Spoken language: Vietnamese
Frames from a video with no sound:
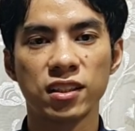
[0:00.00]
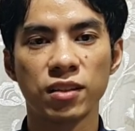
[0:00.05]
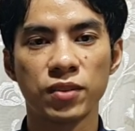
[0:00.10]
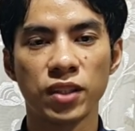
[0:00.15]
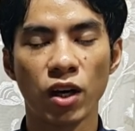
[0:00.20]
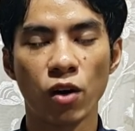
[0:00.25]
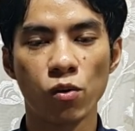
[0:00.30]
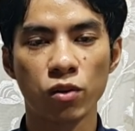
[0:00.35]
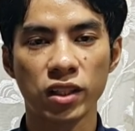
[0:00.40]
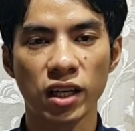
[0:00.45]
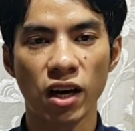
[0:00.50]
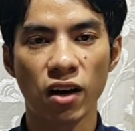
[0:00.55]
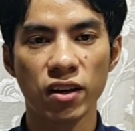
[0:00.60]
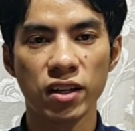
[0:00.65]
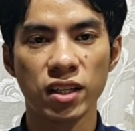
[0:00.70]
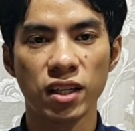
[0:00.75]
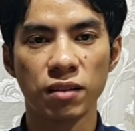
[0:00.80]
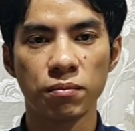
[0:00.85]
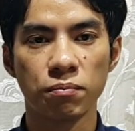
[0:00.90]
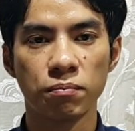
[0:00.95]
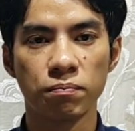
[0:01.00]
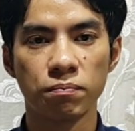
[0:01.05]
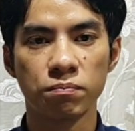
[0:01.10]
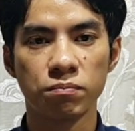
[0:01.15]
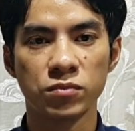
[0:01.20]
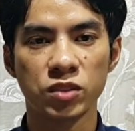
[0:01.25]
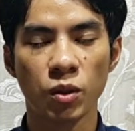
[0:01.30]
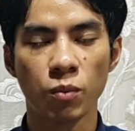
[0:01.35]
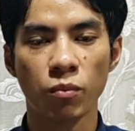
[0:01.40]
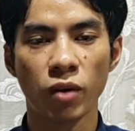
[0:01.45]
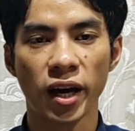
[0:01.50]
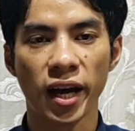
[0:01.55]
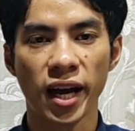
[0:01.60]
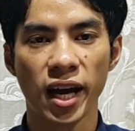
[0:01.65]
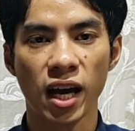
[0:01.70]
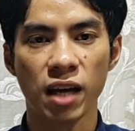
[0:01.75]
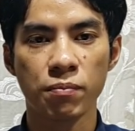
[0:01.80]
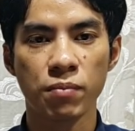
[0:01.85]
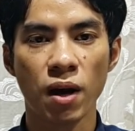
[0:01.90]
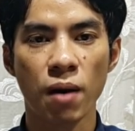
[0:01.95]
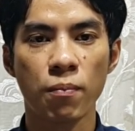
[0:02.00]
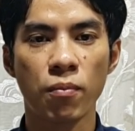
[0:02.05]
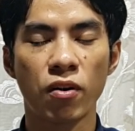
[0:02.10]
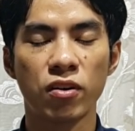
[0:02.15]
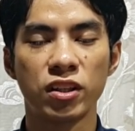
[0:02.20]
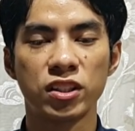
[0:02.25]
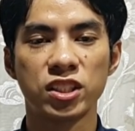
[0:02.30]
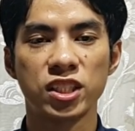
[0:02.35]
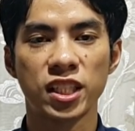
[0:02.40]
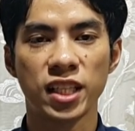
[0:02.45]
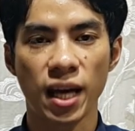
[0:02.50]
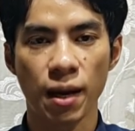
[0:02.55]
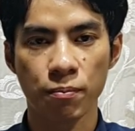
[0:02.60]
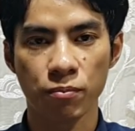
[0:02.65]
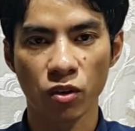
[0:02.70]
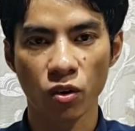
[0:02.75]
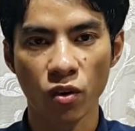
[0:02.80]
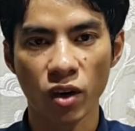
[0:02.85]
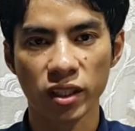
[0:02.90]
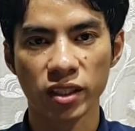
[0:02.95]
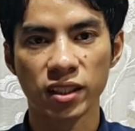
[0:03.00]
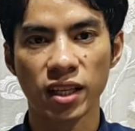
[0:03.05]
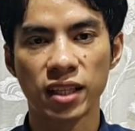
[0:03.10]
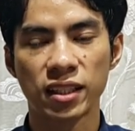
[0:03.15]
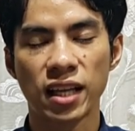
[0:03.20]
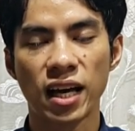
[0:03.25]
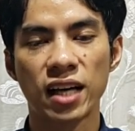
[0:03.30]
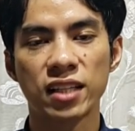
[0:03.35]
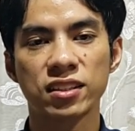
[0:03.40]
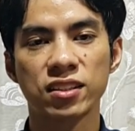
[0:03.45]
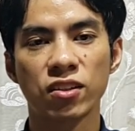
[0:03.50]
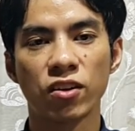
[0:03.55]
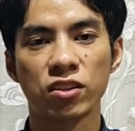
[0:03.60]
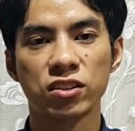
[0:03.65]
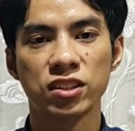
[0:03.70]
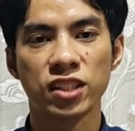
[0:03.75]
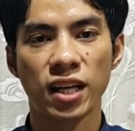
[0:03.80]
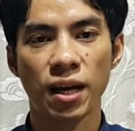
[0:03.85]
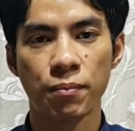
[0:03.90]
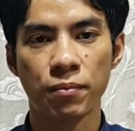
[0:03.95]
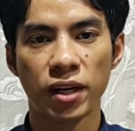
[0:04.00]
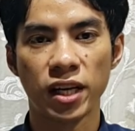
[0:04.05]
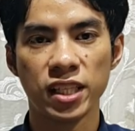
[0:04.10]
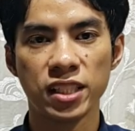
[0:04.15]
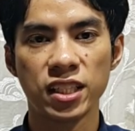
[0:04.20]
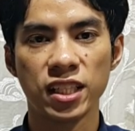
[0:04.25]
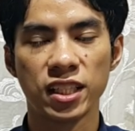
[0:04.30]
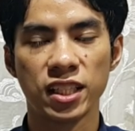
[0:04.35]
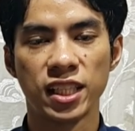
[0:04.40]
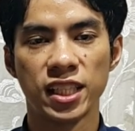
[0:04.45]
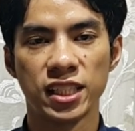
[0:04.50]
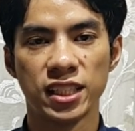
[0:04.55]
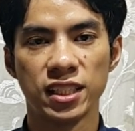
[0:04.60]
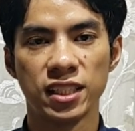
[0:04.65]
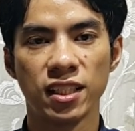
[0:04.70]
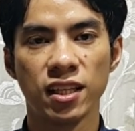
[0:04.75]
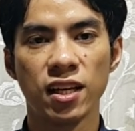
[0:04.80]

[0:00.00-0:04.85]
bị đậu cay nông nhom mùng hai bẹ con nông nam cọt ta ta cọt nam ấy thiệt ấy